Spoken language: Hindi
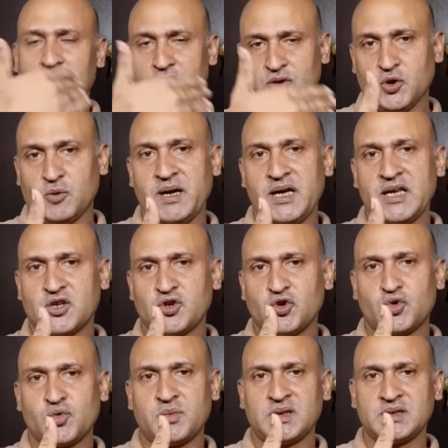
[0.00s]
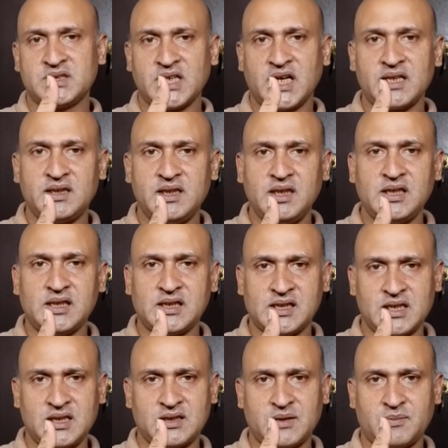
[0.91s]
दुबई की हुकूमत चाहती है
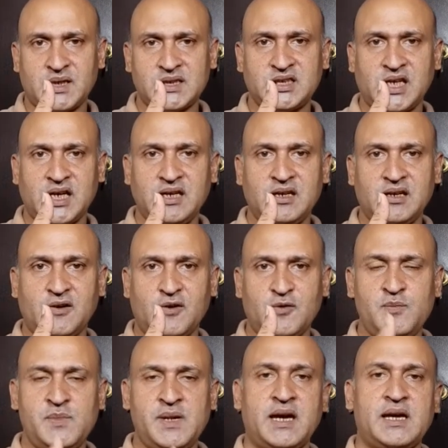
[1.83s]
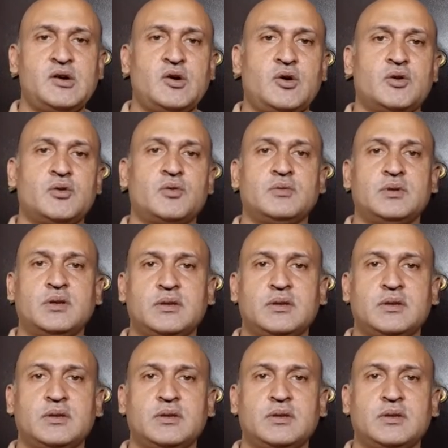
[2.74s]
कि तमाशाई ग्राउंड में आएँ और